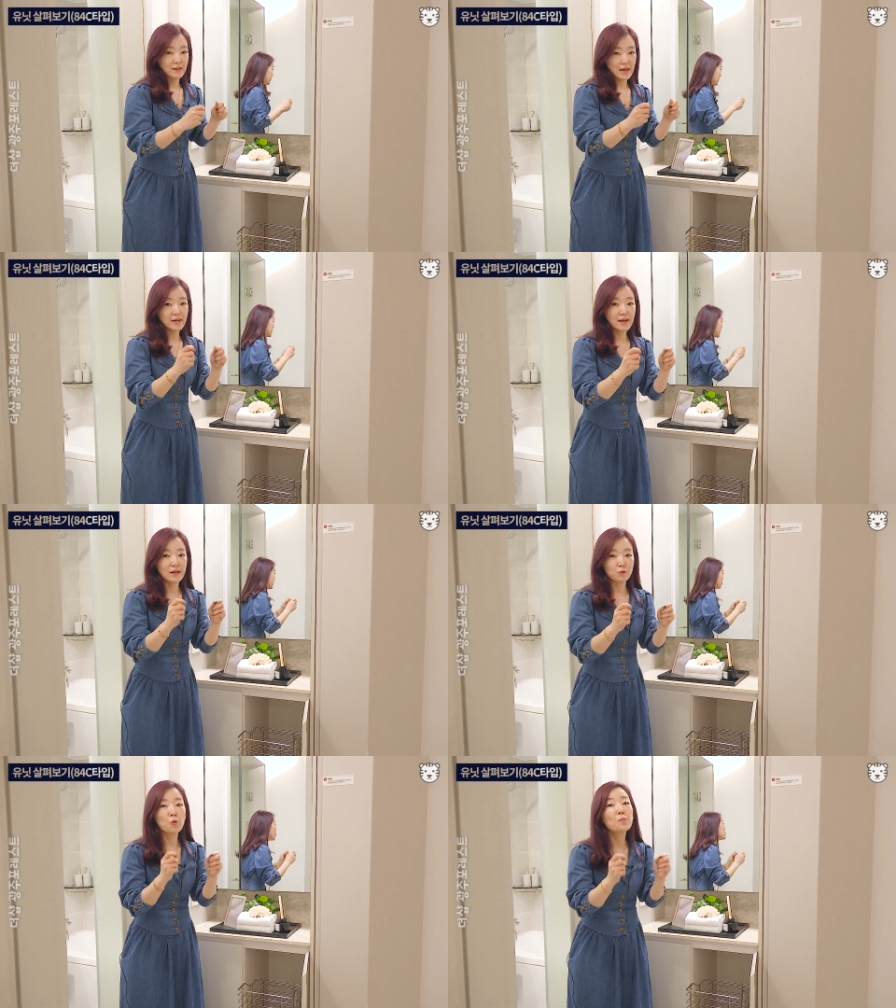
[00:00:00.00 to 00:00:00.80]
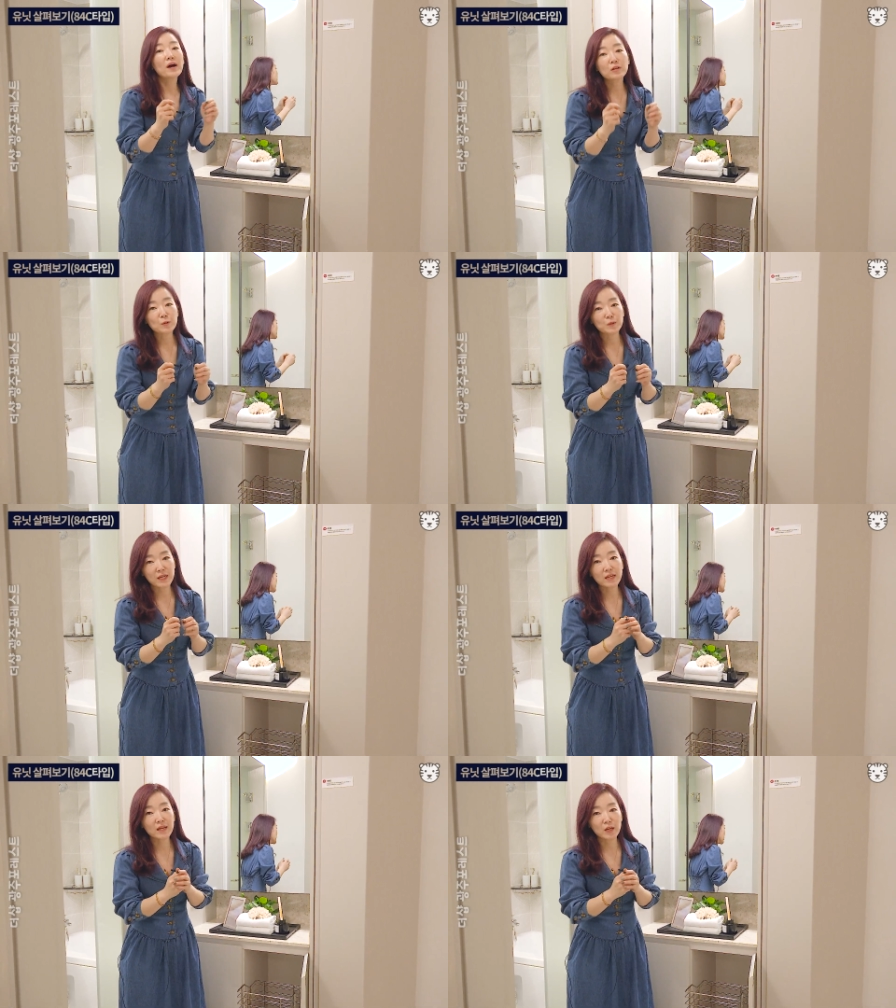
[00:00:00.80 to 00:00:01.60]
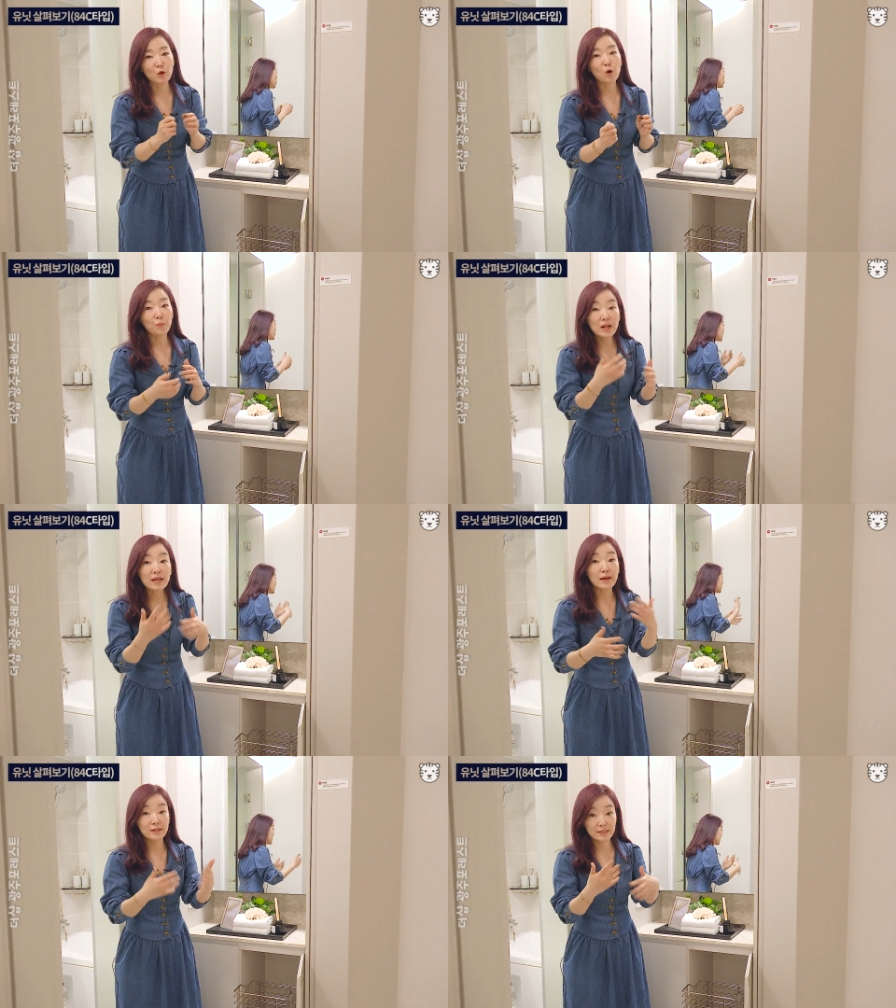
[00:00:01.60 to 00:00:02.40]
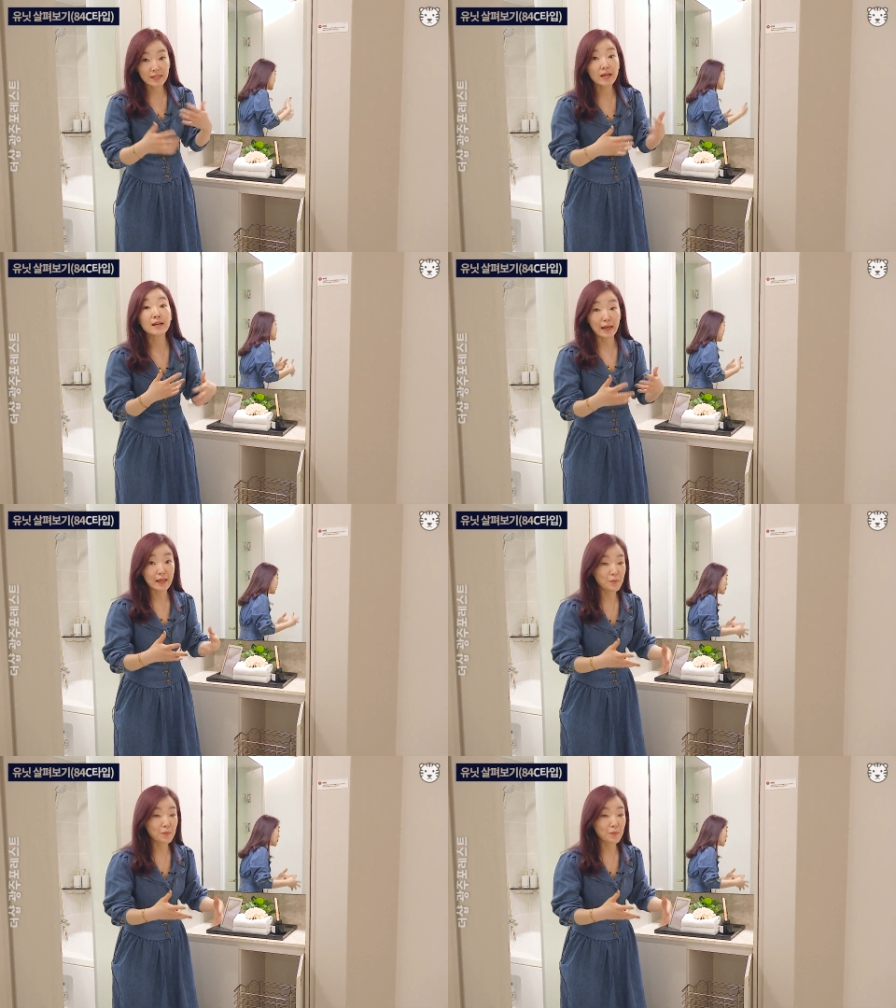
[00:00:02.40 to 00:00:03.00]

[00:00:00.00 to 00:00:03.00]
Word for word: 약간 곰팡이도 생기기도 하고 빨리 세탁을 안